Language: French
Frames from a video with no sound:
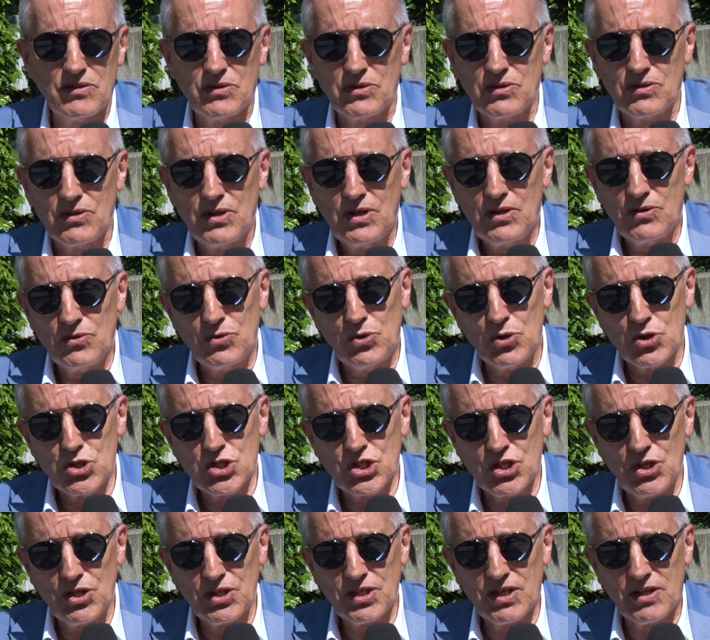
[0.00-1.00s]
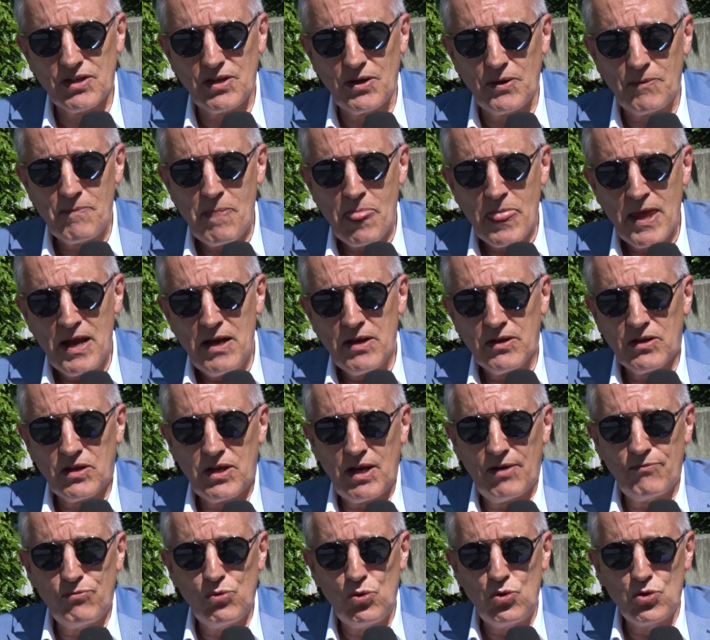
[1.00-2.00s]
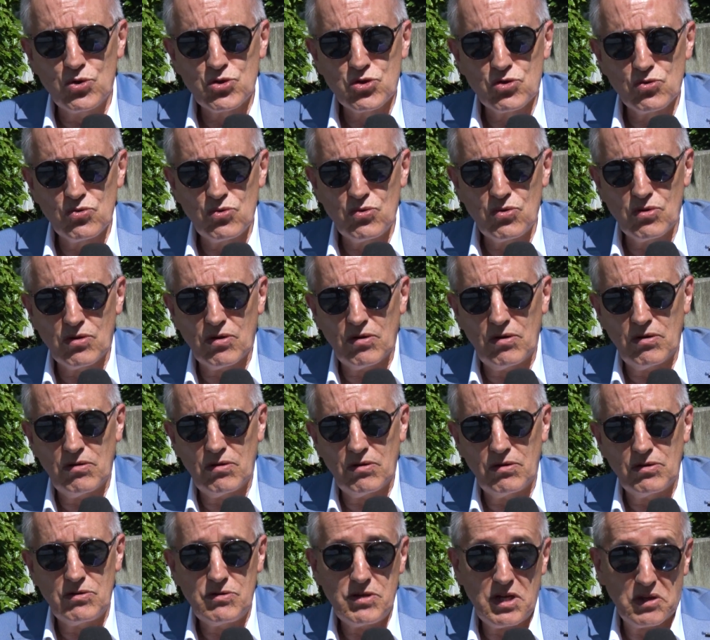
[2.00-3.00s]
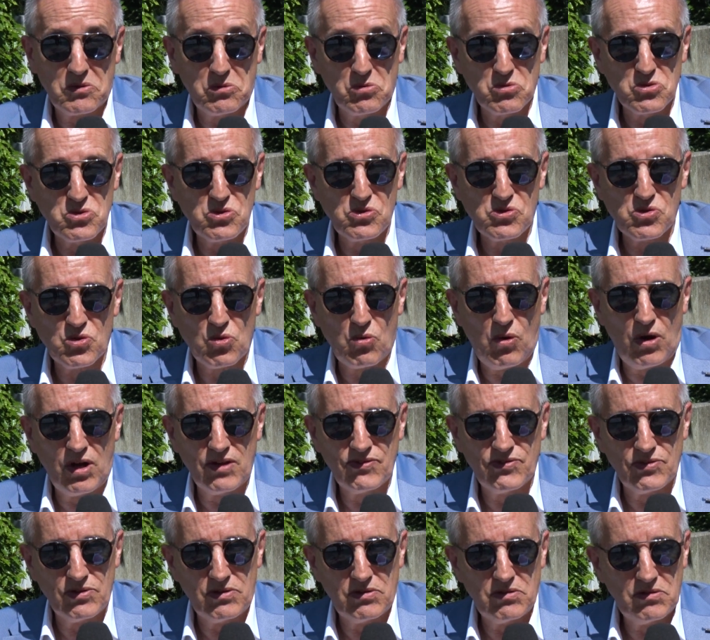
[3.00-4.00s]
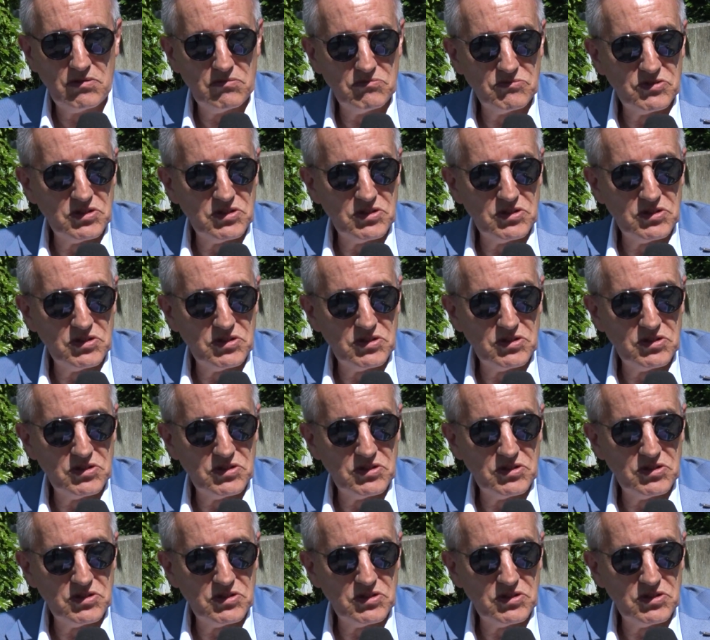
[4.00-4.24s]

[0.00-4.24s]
euh, de choc qui a vu le jour euh, il y a tout juste trois ans.